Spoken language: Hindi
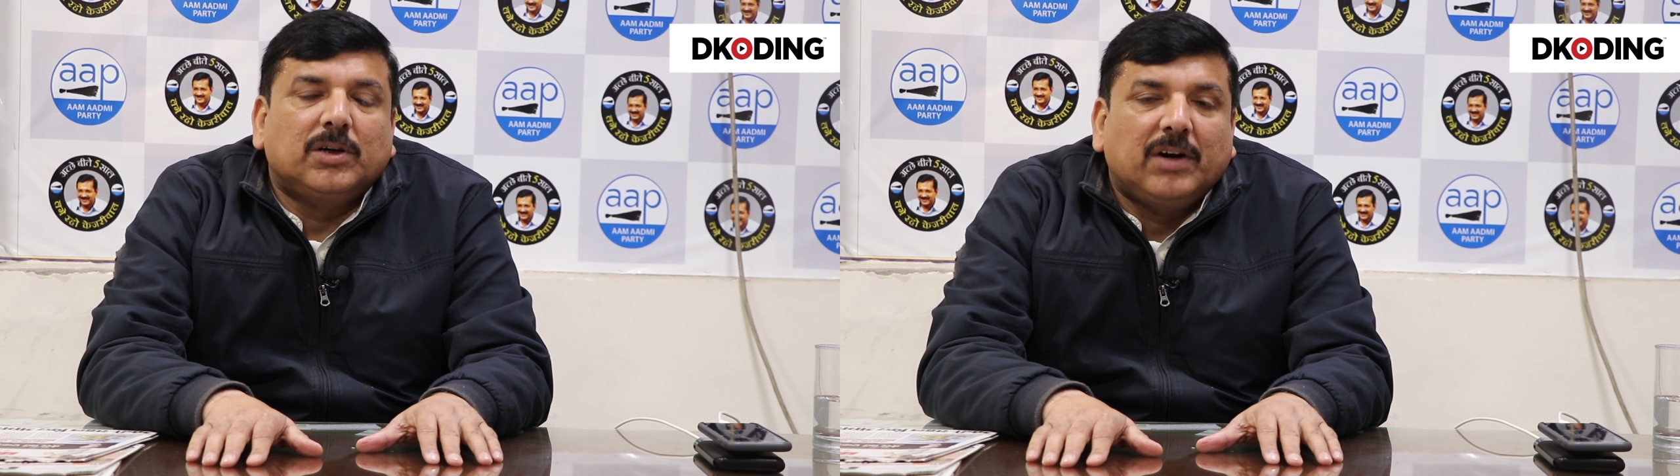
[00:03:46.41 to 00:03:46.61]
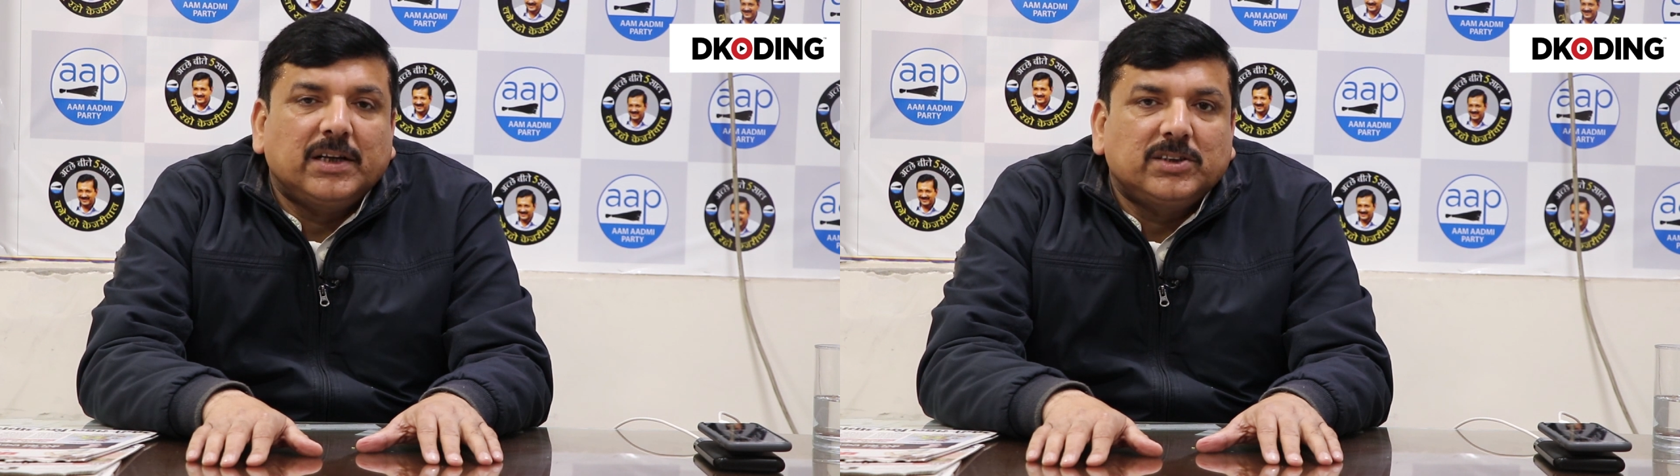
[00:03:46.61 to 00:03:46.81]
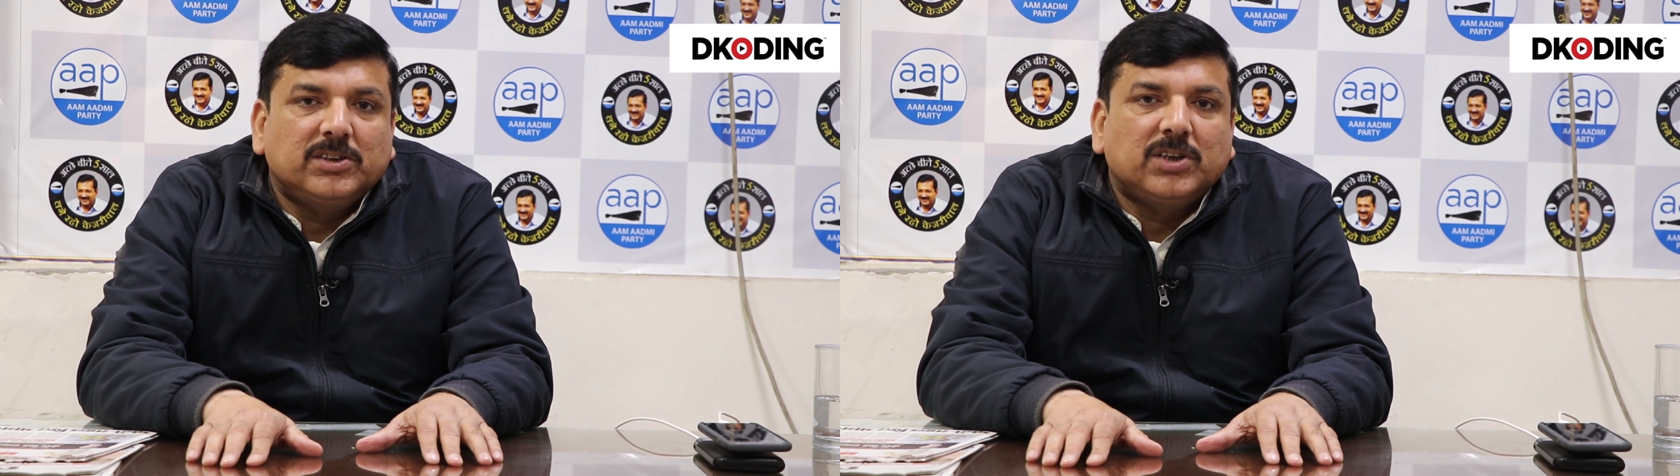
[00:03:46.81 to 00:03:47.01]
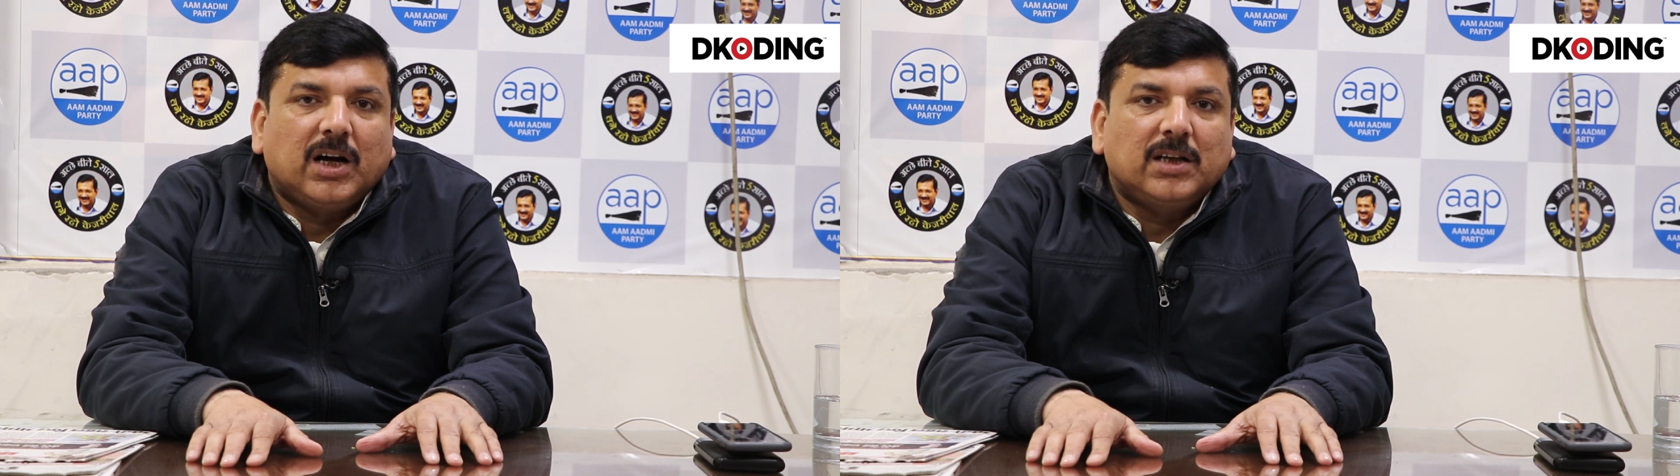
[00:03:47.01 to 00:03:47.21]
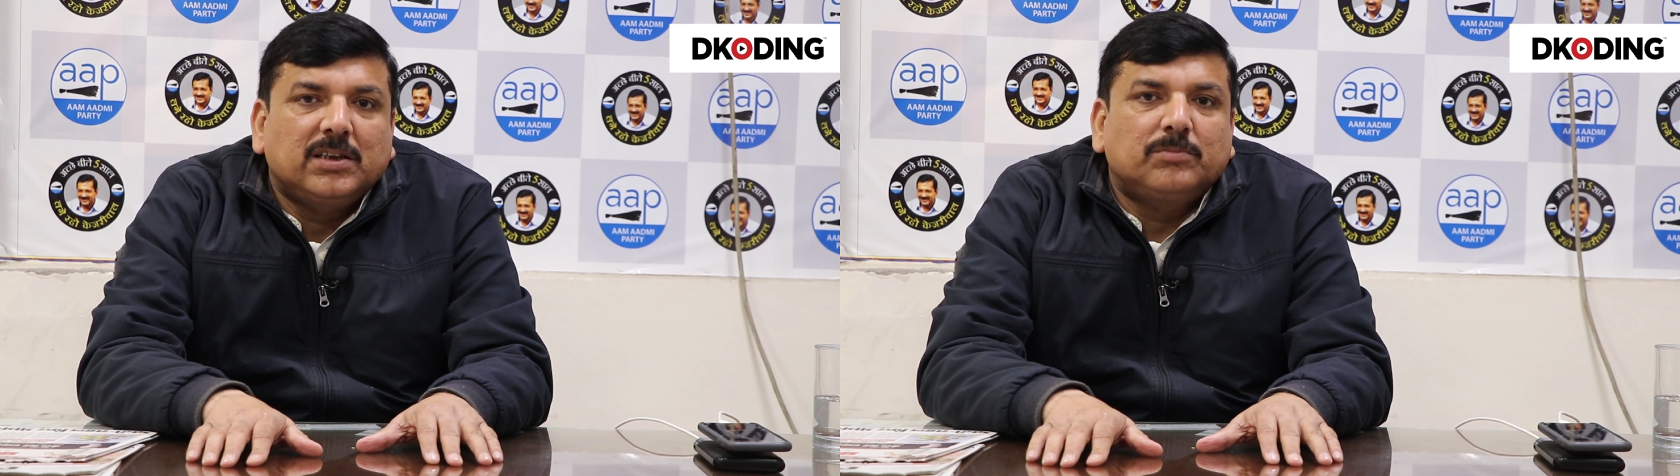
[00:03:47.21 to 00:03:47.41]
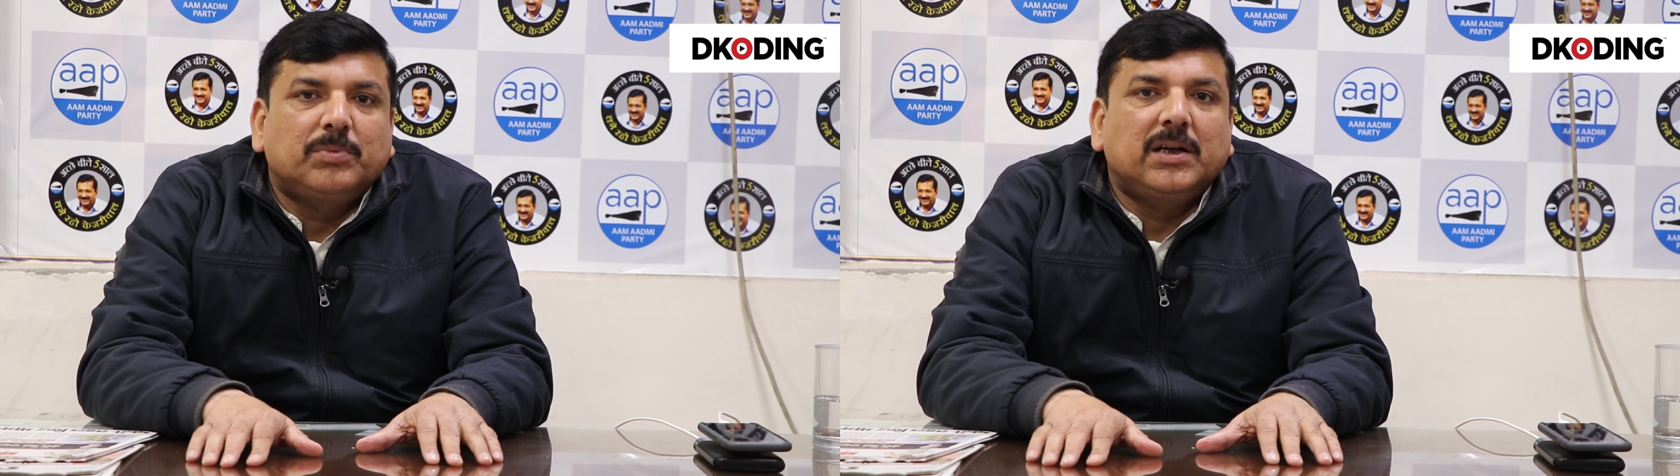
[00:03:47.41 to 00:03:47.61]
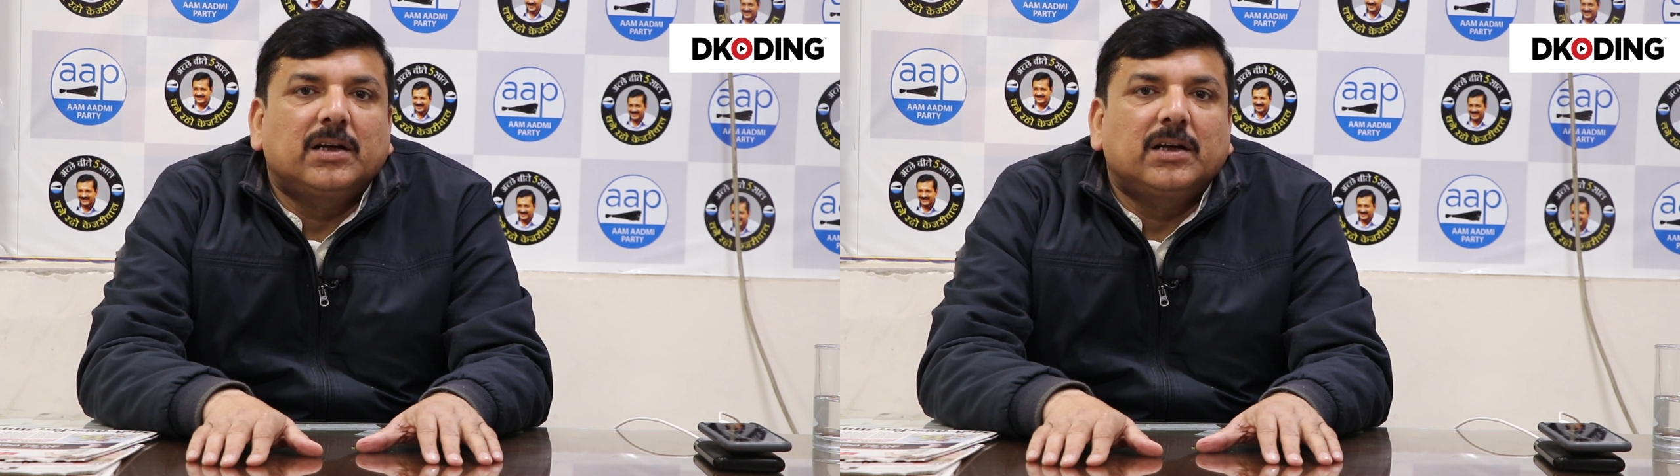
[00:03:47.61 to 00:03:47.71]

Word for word: जवान की शहादत पर